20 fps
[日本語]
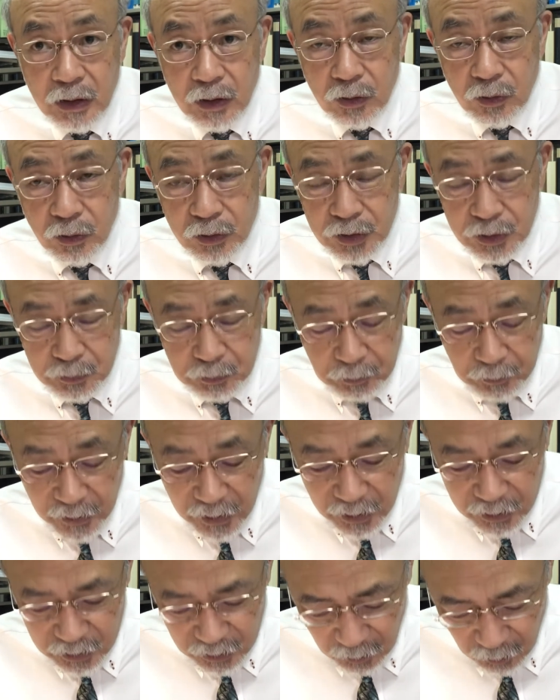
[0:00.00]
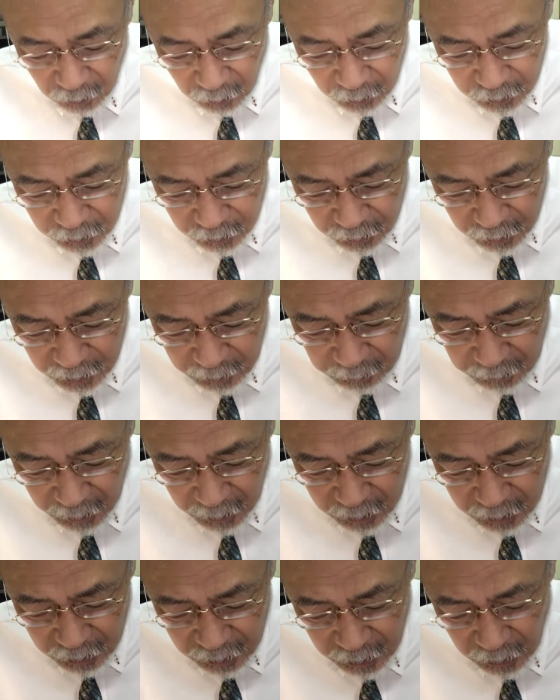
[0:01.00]
50ページと51
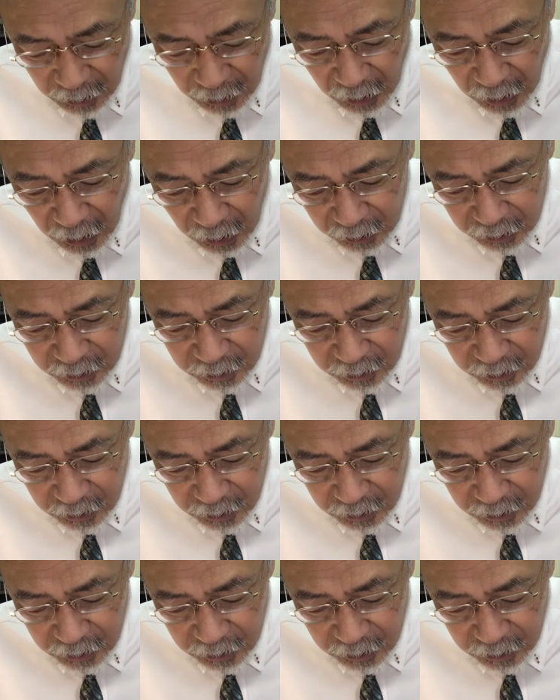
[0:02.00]
ページにアッ